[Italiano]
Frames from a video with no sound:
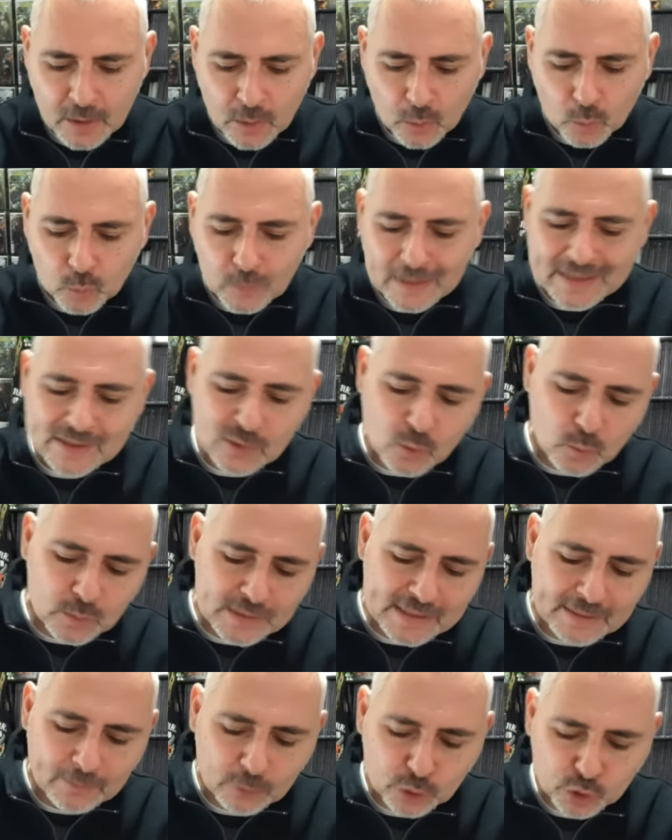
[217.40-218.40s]
un
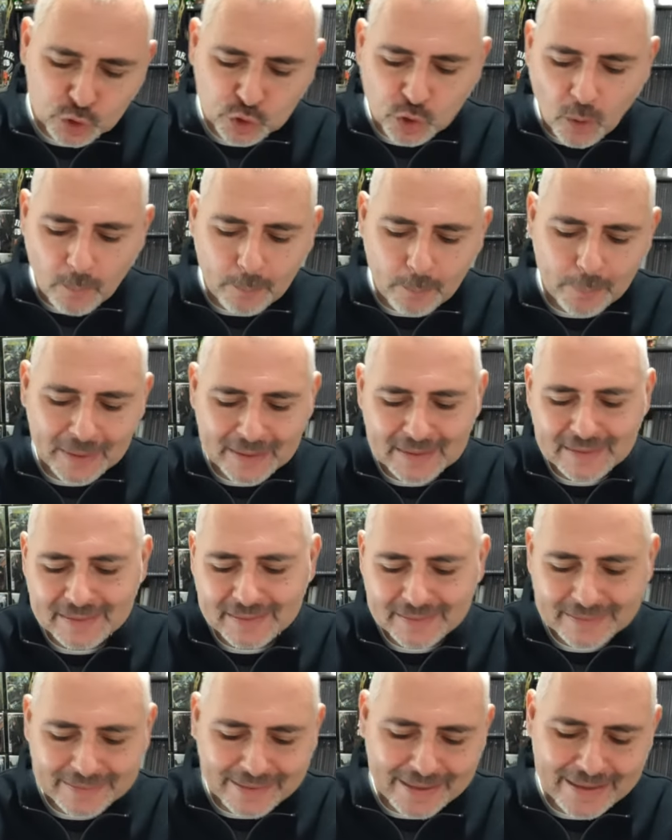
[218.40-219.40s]
esclusivo shopper
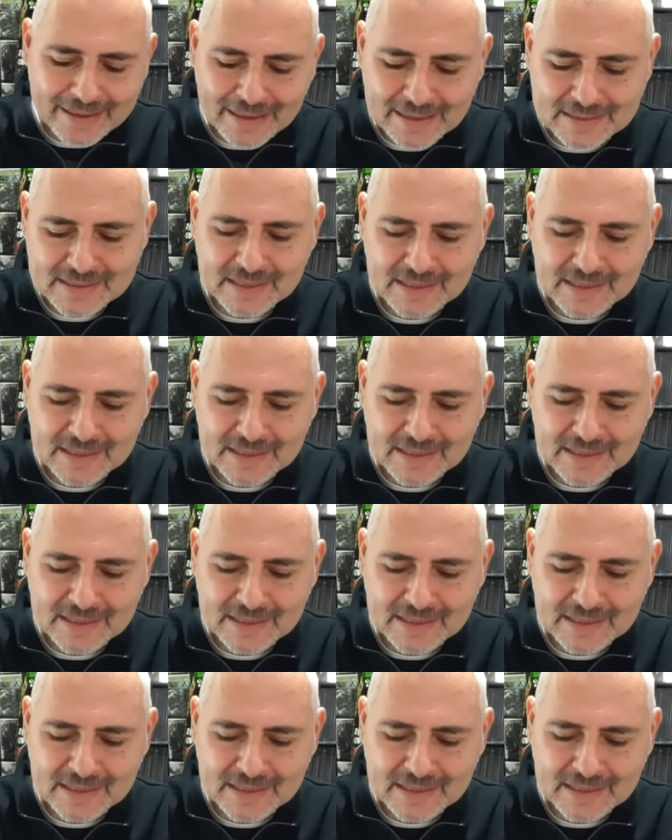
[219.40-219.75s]
in tela